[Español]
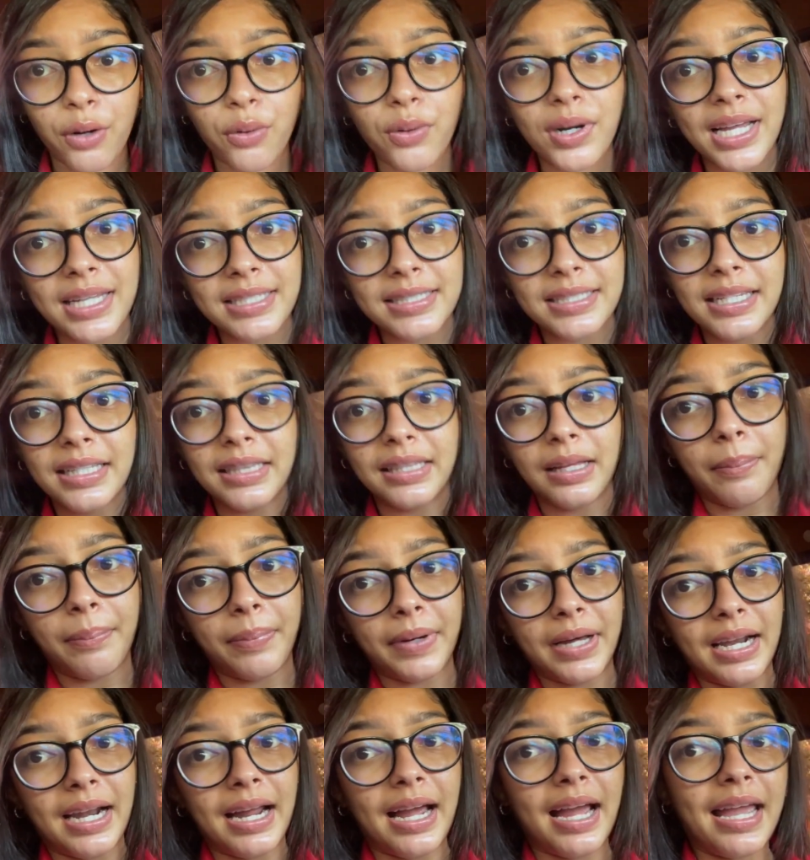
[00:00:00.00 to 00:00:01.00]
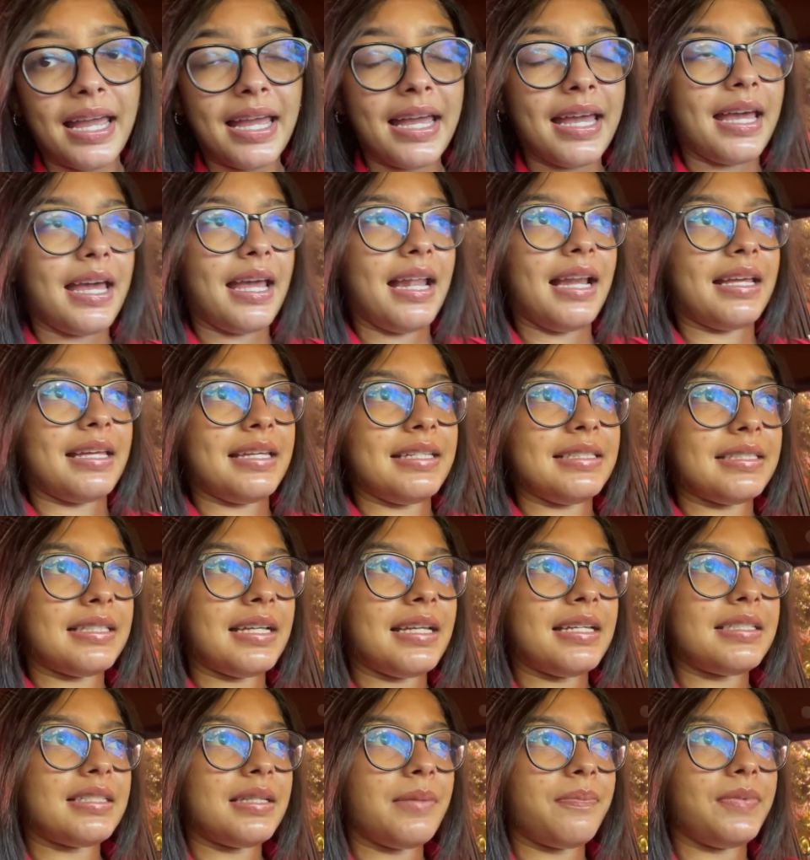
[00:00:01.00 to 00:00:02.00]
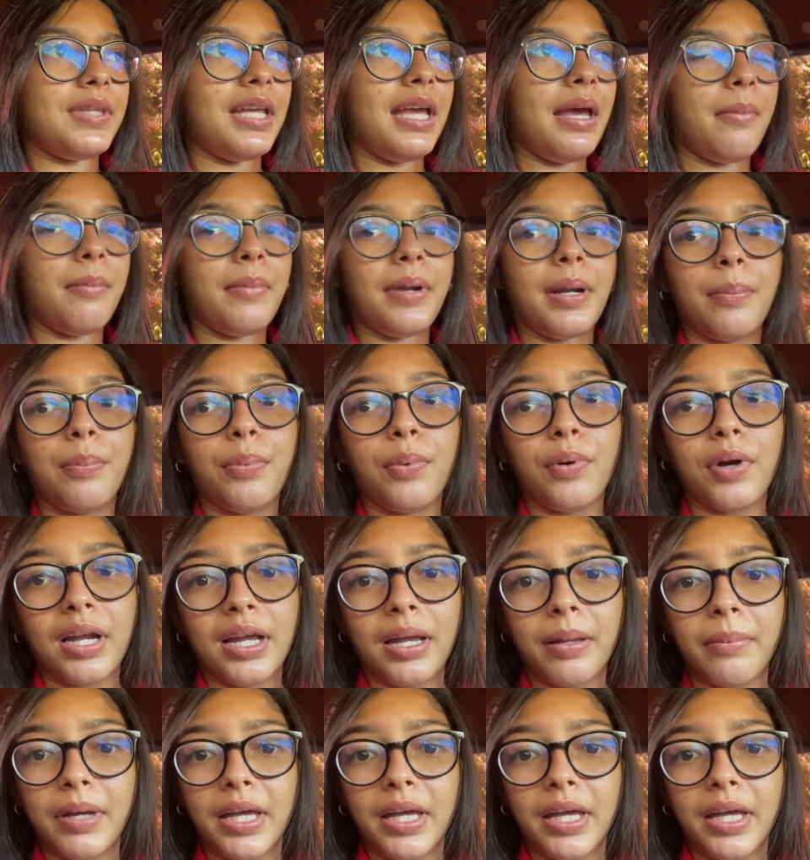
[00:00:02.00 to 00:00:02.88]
una cita para el 15 de septiembre porque me